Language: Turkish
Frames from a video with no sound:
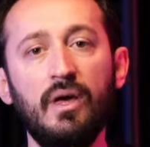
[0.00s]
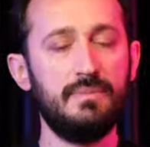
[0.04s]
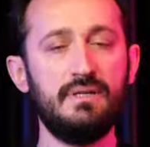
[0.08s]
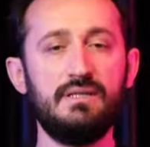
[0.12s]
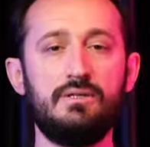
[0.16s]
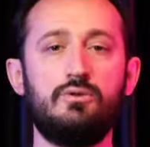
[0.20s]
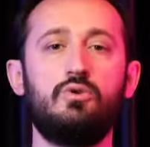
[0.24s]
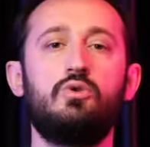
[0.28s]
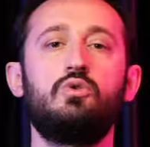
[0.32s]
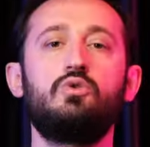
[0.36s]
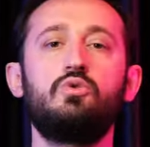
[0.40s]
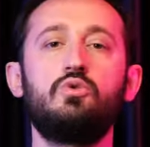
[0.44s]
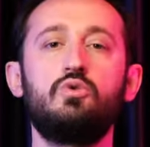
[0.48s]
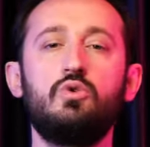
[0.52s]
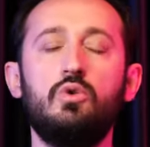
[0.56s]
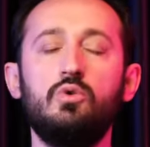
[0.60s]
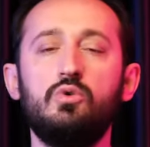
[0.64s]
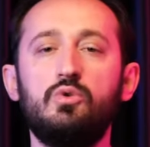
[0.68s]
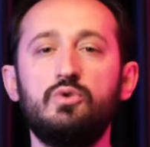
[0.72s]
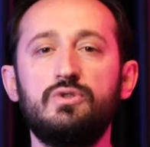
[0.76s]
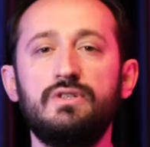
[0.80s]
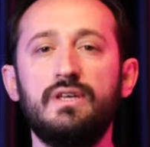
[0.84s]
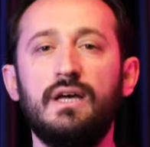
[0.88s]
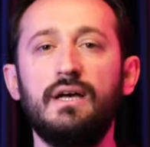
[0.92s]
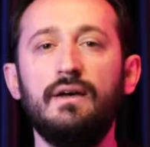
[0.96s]
Bir sorunuz
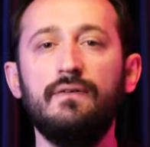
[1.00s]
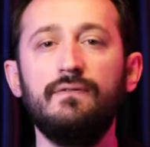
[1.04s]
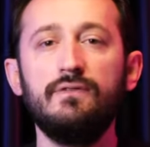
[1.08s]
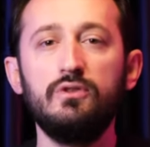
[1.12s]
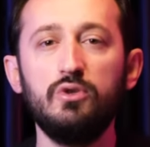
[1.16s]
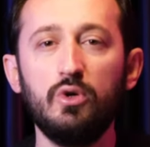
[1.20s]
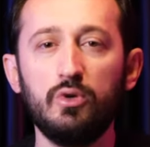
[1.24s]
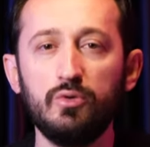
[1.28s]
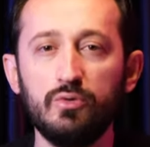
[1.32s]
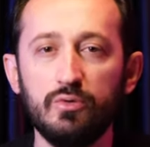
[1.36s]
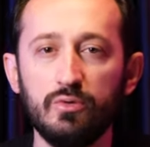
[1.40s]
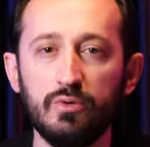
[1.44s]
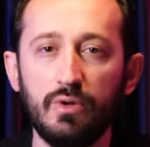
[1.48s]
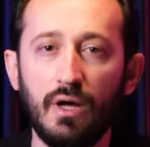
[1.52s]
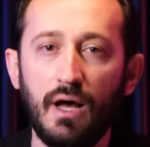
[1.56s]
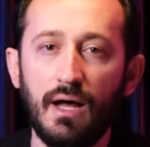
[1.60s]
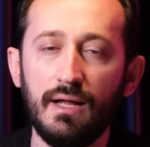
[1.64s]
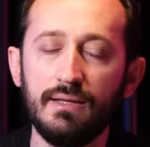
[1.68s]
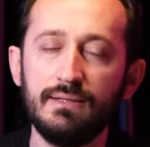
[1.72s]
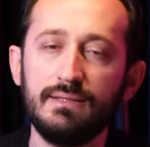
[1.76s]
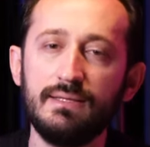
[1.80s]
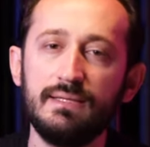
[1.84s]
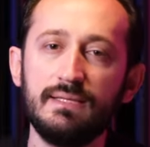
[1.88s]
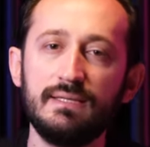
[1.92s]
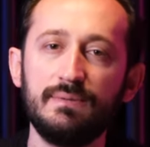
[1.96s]
olursa videonun
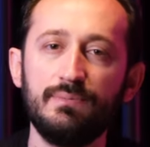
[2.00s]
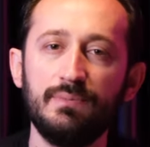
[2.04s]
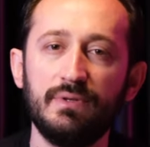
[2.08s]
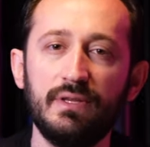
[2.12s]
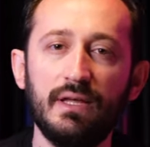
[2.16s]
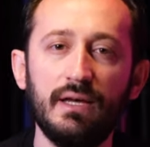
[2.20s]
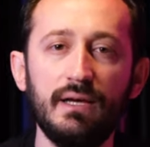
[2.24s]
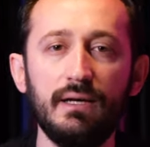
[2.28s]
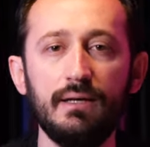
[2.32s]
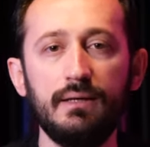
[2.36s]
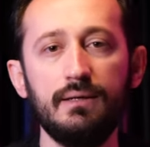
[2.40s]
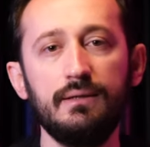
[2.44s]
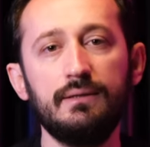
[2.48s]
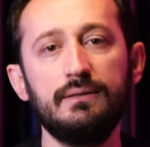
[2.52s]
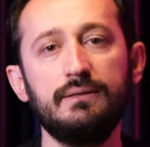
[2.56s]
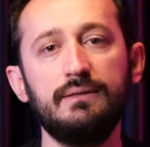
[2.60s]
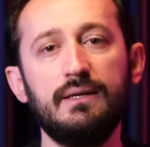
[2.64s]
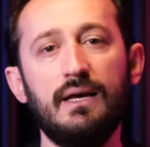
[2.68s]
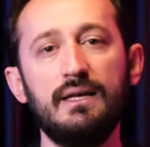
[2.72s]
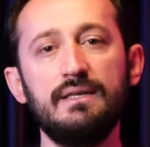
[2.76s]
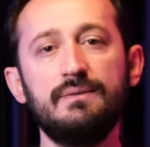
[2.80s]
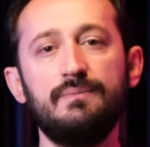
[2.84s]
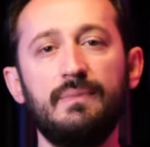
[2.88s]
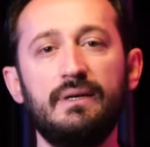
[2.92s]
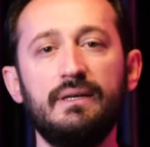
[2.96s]
alt kısmına kısmına
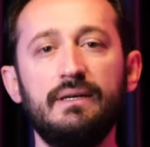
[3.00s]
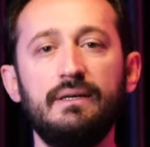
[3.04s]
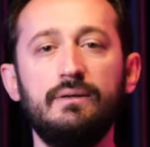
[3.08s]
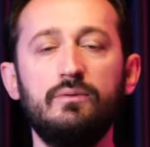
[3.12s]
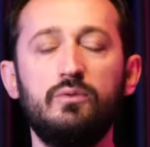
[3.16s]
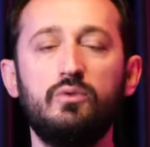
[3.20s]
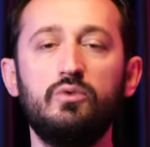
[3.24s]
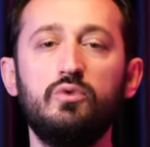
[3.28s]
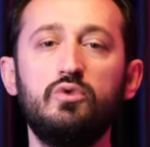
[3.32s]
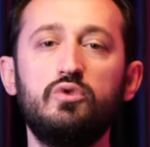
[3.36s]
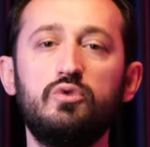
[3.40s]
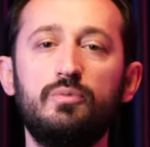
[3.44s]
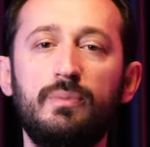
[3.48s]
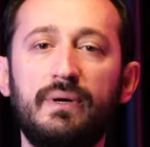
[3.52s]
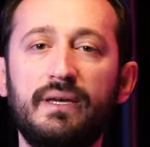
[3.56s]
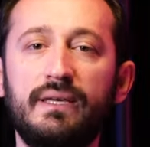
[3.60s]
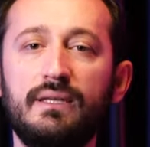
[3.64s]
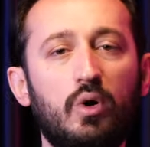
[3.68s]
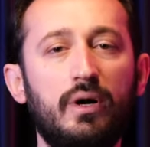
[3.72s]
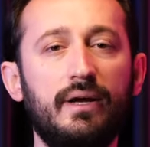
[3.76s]
yazmayı unutmayın.